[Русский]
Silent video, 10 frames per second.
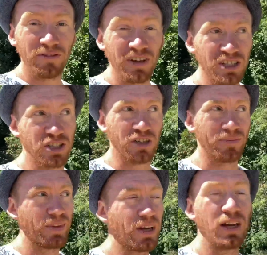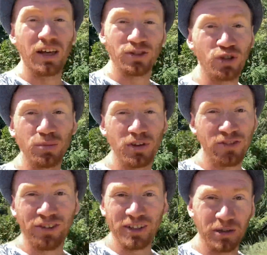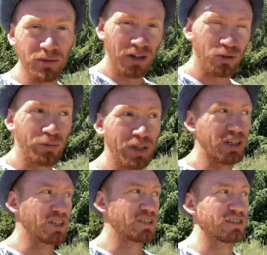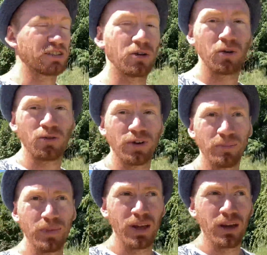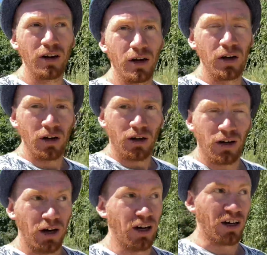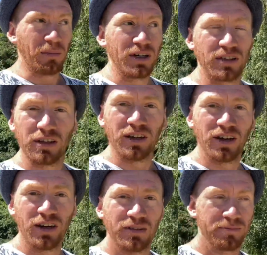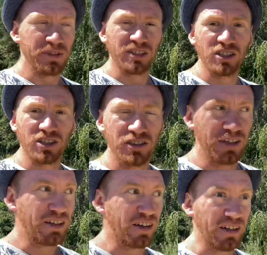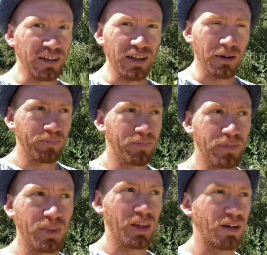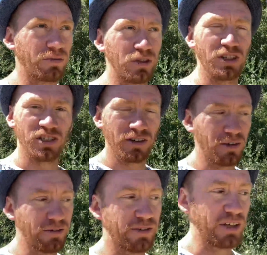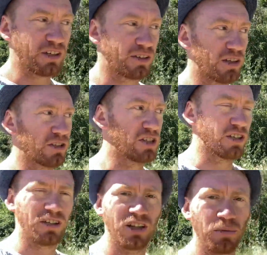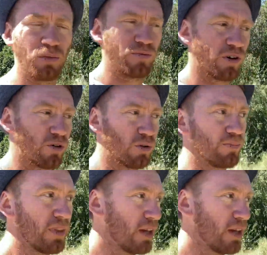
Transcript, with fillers: вечером. И особенно в этом году. Мне кажется, такого аромата я не слышал никогда. Я вот даже в некоторых чатах, не помню в каком,